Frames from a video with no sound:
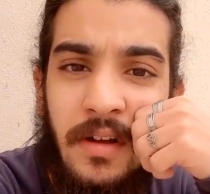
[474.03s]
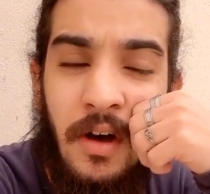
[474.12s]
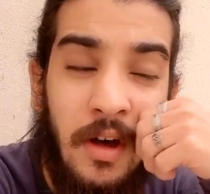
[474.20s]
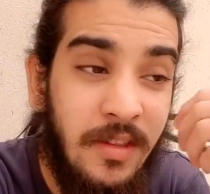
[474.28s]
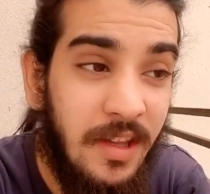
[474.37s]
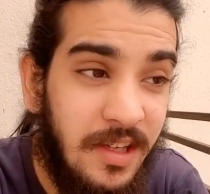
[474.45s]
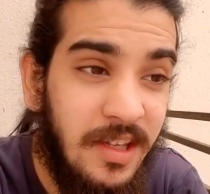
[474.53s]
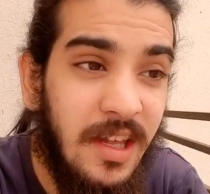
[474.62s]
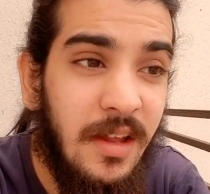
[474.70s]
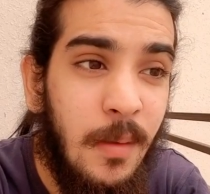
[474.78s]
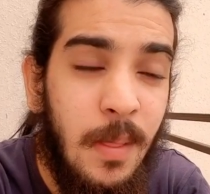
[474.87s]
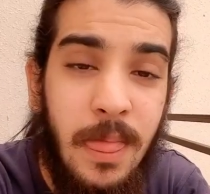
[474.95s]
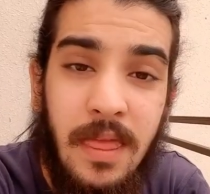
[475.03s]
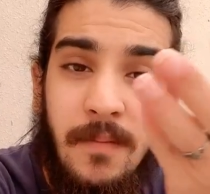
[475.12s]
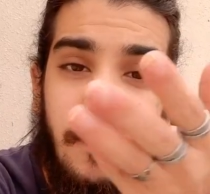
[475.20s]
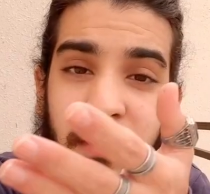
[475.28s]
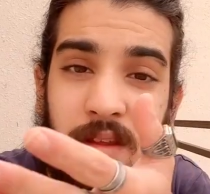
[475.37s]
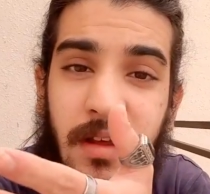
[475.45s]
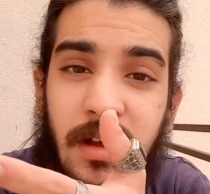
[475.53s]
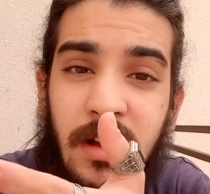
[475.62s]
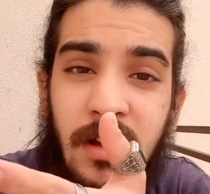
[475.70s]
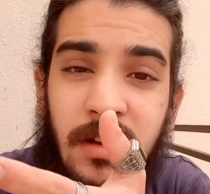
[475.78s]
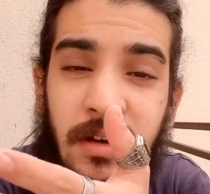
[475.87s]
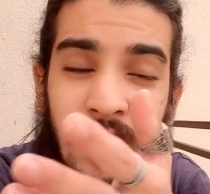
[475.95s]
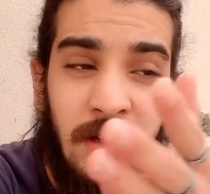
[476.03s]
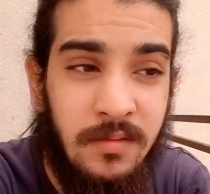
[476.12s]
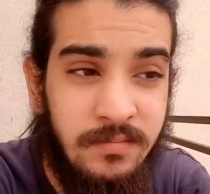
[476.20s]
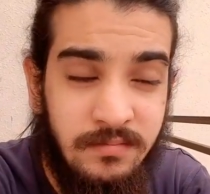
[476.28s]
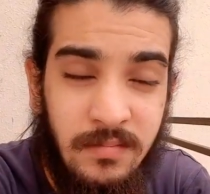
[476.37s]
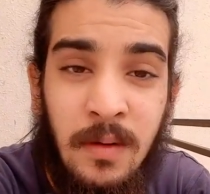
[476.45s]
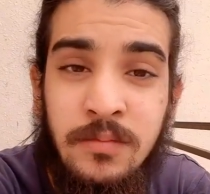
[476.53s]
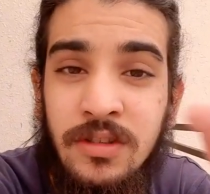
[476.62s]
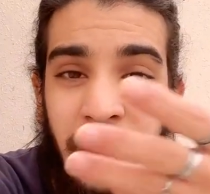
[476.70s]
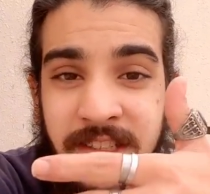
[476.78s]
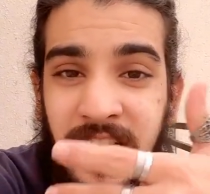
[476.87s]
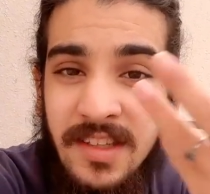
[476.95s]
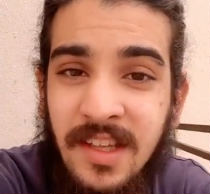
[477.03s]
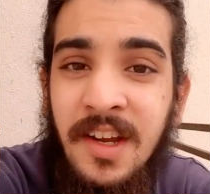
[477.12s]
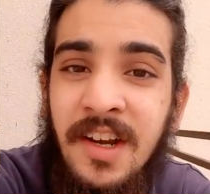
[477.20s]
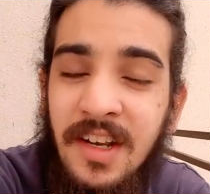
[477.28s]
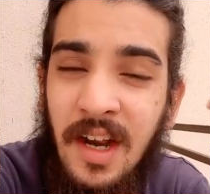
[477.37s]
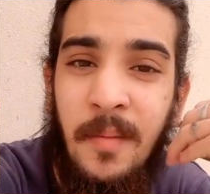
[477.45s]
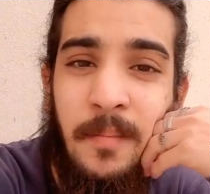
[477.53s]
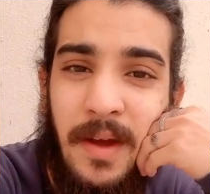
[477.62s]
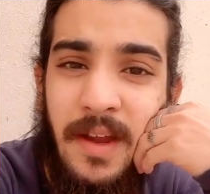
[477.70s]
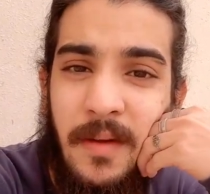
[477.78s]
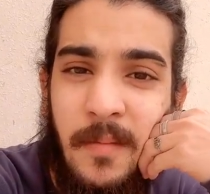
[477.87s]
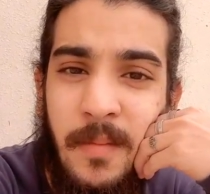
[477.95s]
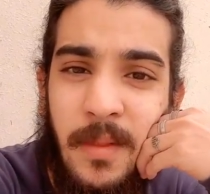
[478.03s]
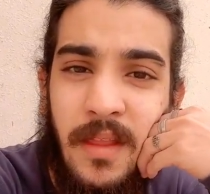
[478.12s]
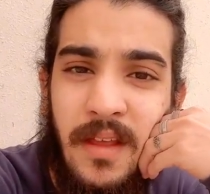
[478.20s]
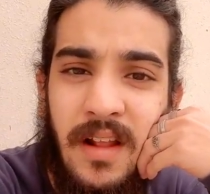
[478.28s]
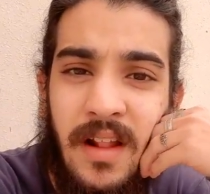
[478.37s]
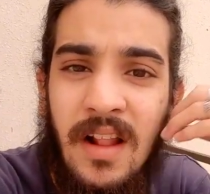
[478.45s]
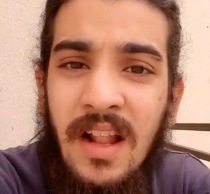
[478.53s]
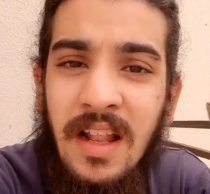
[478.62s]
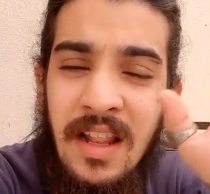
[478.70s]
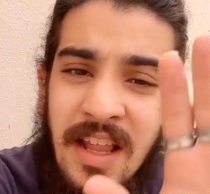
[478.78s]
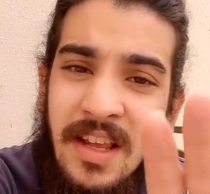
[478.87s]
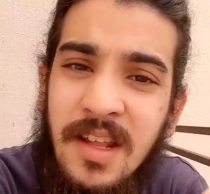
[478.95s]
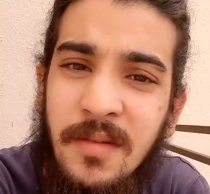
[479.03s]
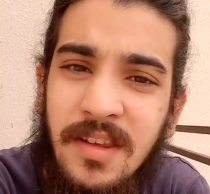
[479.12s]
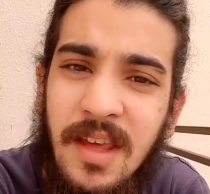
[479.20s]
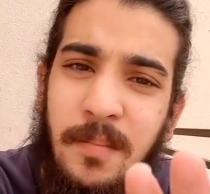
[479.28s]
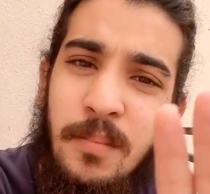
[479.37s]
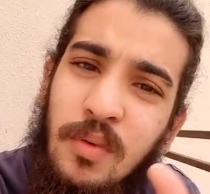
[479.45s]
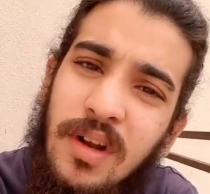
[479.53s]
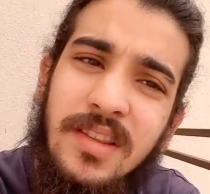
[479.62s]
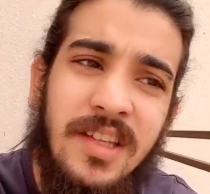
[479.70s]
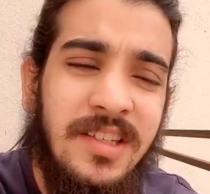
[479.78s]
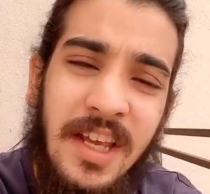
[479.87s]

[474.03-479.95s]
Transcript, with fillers: और देखिए हम तो यही चाहते हैं कि ट्रंप आए लेकिन क्या पूरा दिन